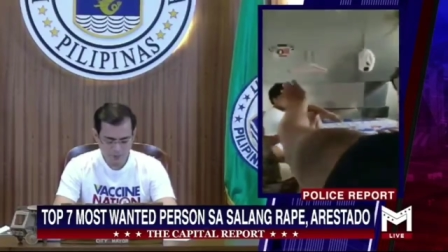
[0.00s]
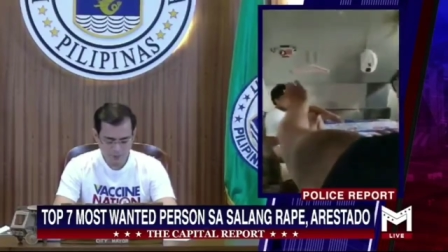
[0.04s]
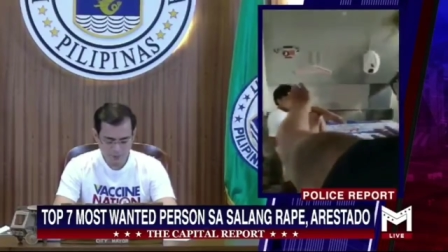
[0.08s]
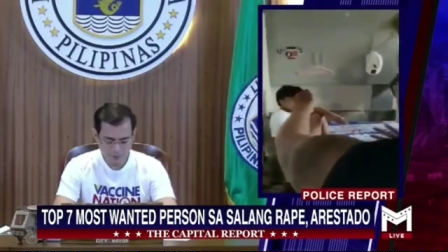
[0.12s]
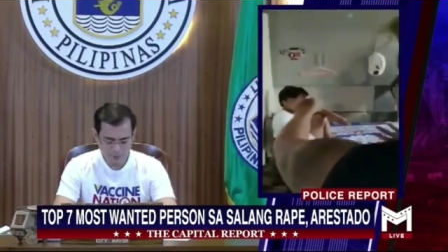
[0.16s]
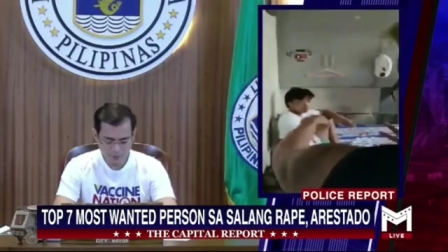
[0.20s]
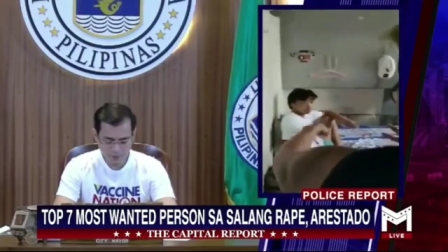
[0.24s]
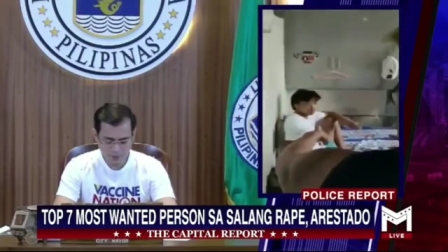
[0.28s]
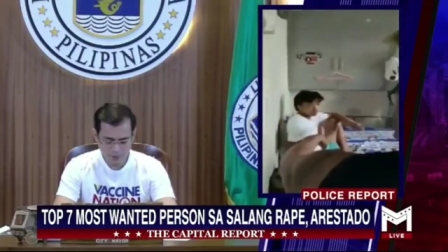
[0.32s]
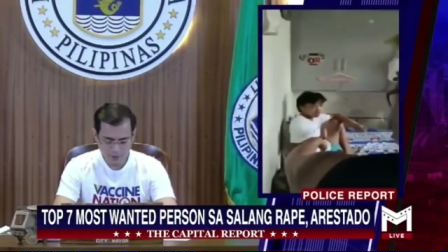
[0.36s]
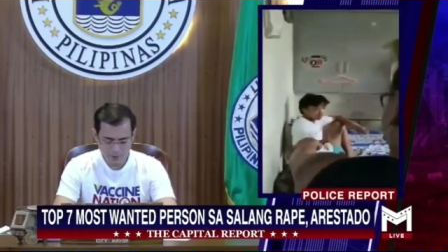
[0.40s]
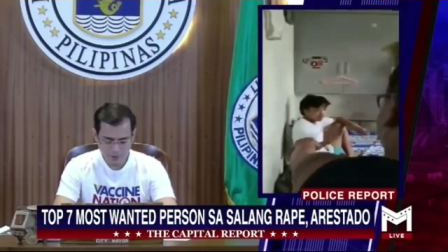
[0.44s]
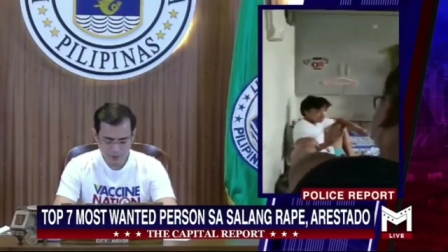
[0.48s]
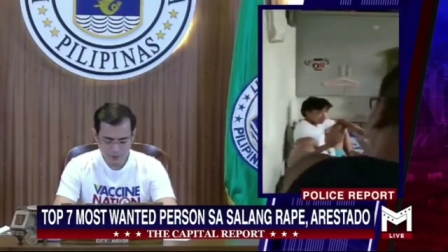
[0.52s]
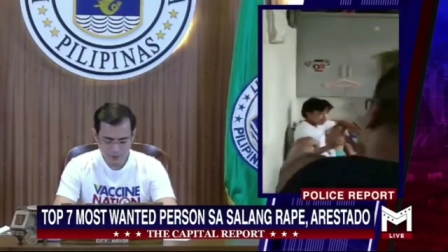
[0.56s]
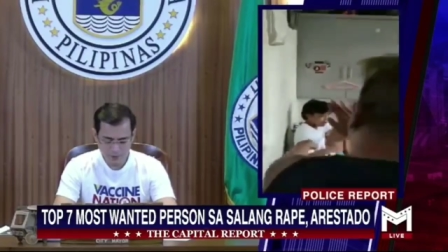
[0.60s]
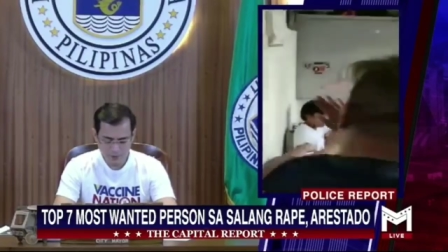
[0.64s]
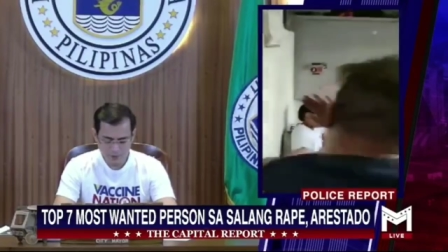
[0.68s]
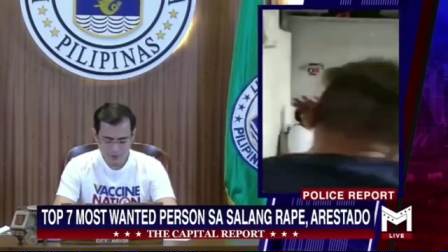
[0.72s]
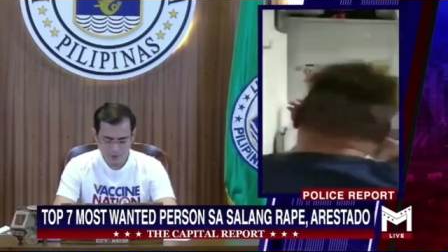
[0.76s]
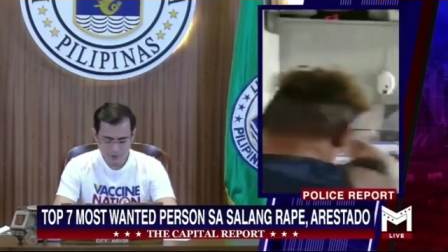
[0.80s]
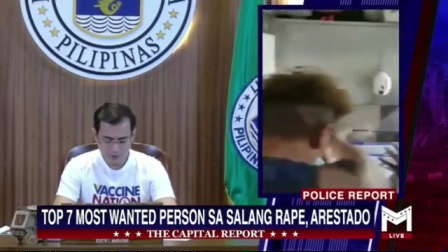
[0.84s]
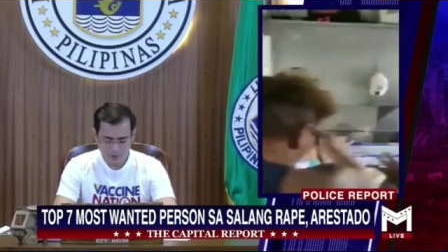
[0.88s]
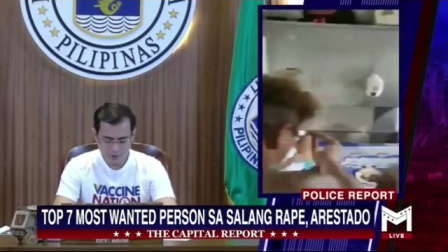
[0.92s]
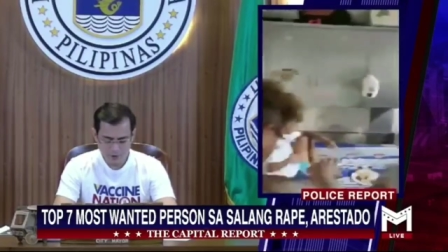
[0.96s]
Okay.
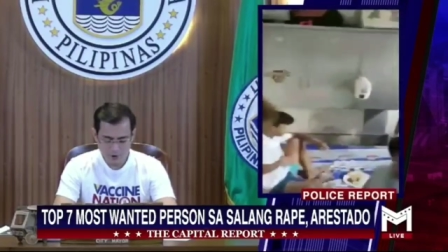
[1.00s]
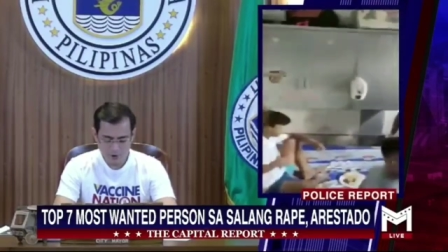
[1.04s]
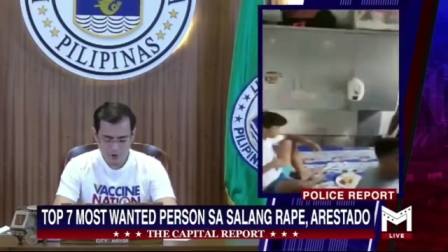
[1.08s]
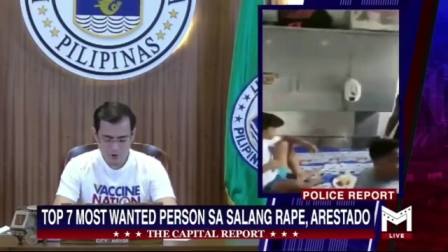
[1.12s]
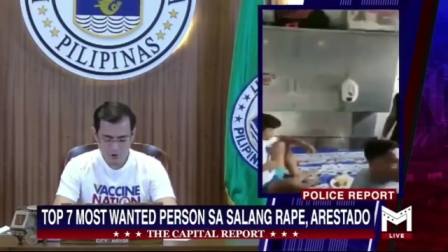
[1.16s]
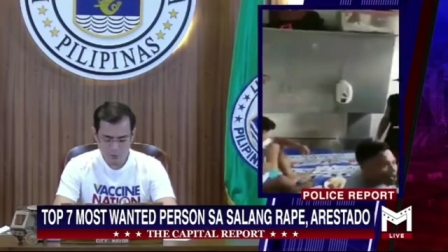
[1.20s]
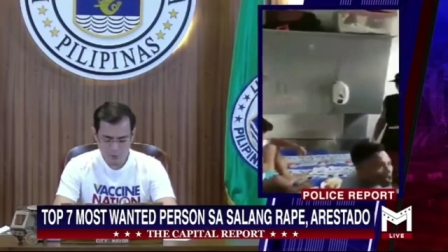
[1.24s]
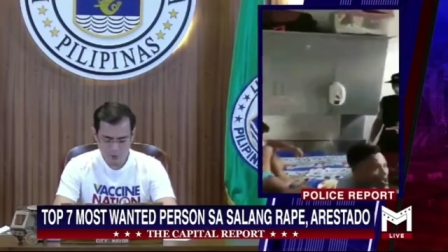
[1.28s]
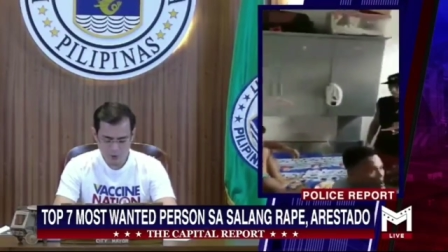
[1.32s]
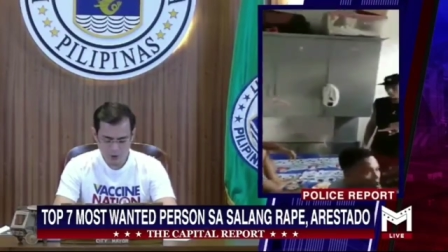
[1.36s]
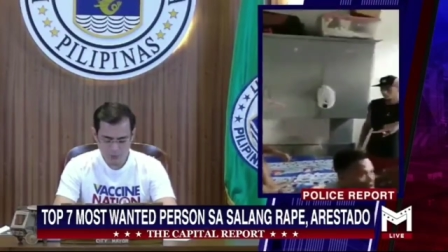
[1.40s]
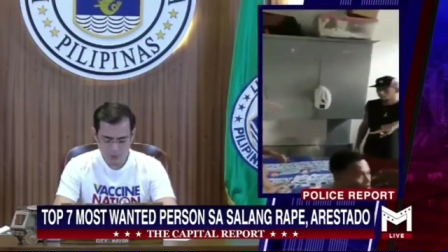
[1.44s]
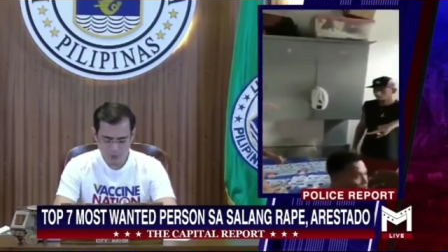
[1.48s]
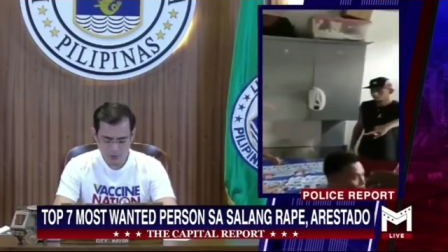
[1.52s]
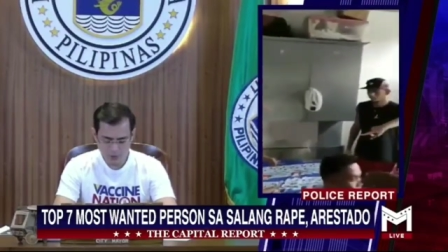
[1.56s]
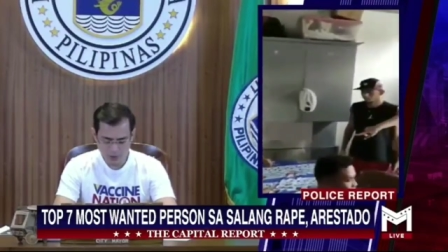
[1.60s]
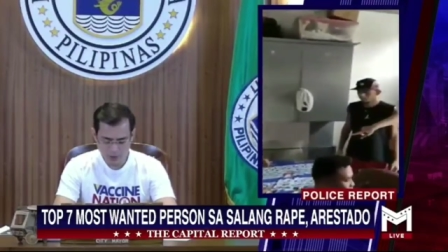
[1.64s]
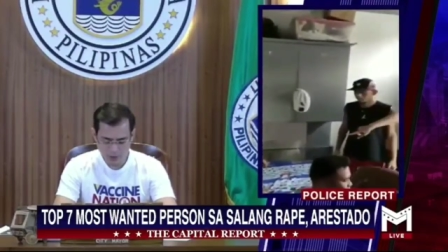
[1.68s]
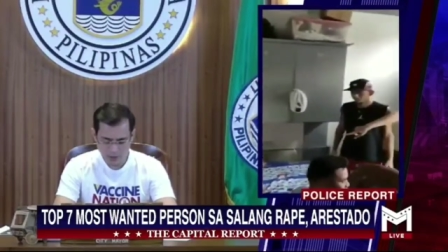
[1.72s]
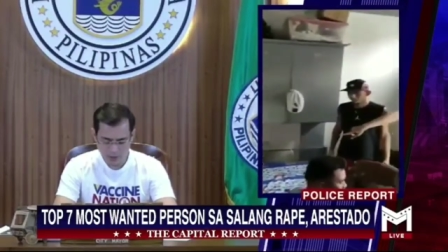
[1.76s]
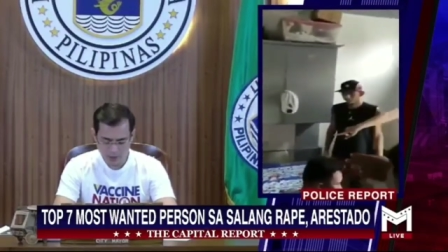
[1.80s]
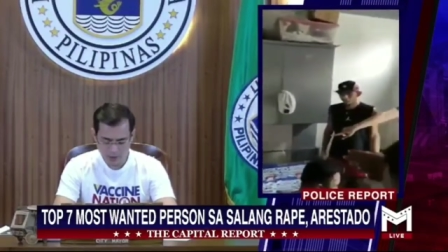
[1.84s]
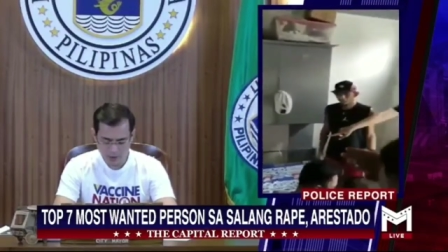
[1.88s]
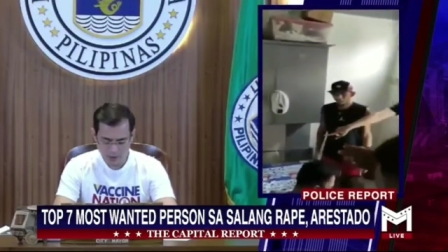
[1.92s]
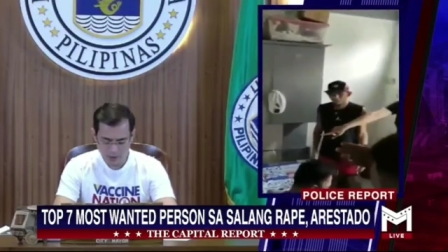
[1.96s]
Joshua
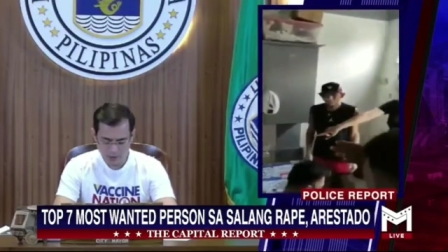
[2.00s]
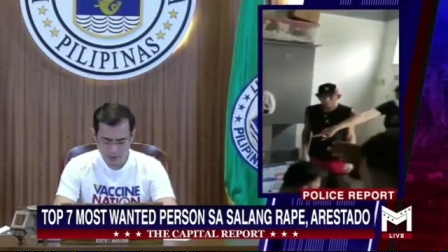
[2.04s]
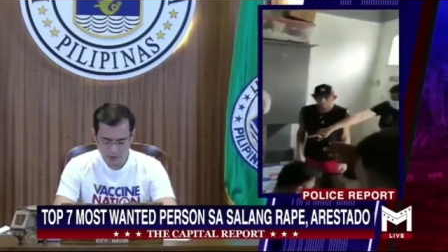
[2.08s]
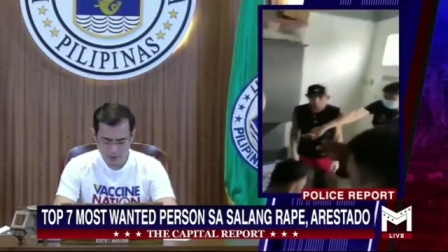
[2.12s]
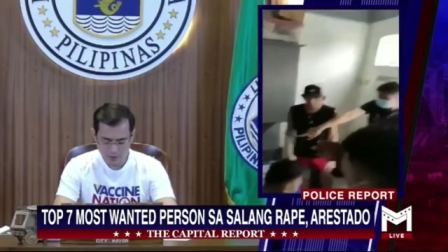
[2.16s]
Malyari.